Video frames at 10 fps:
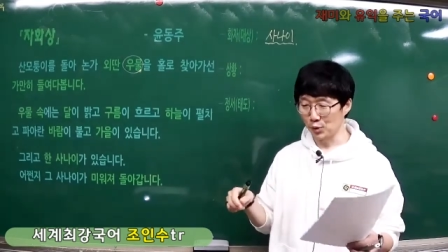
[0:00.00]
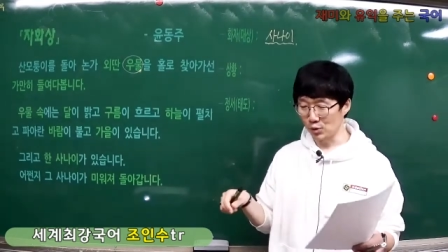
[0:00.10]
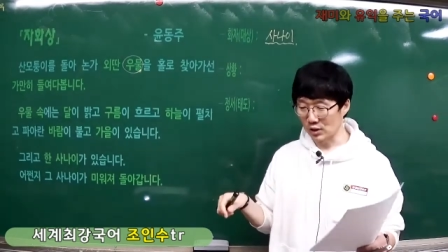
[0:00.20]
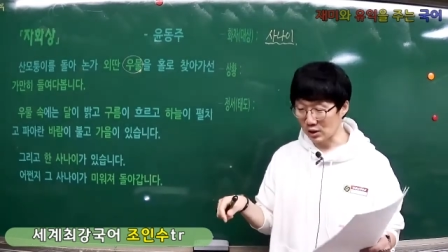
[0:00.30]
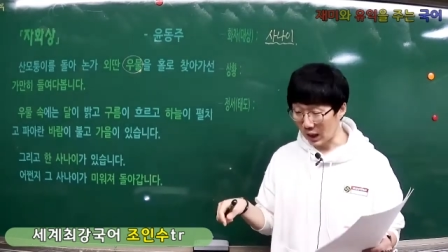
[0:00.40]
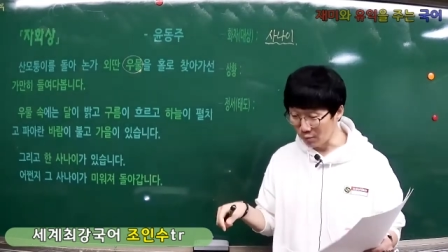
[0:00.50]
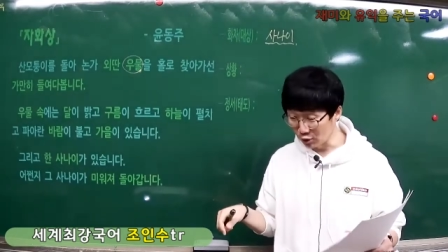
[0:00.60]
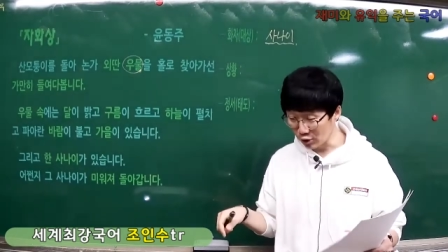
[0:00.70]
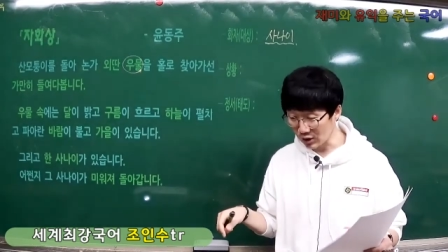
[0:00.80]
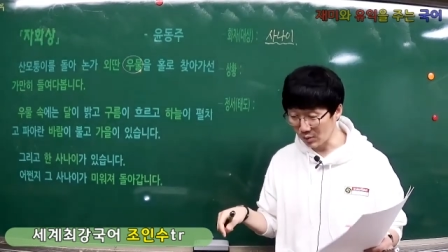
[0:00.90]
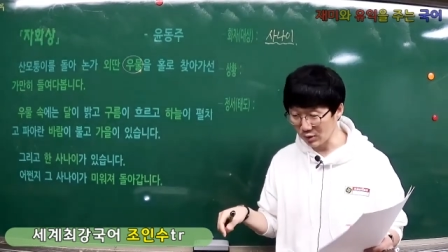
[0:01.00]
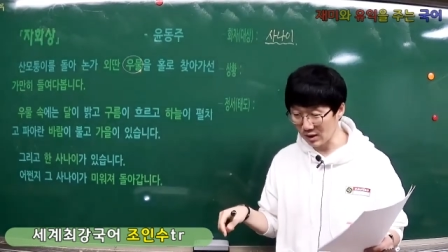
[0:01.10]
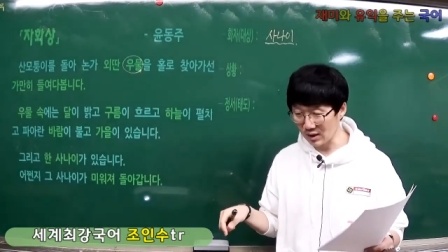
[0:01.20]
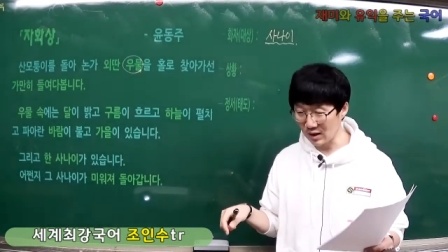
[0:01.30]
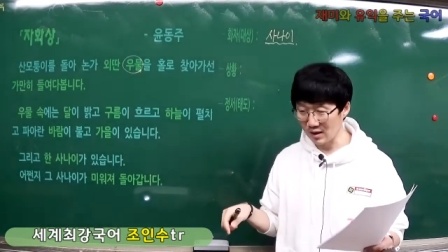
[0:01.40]
이렇게 강물을
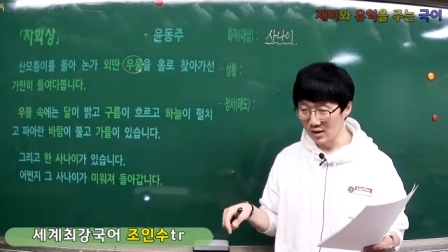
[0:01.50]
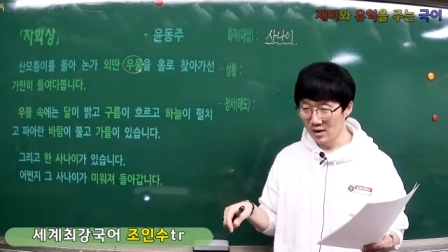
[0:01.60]
쳐다보다가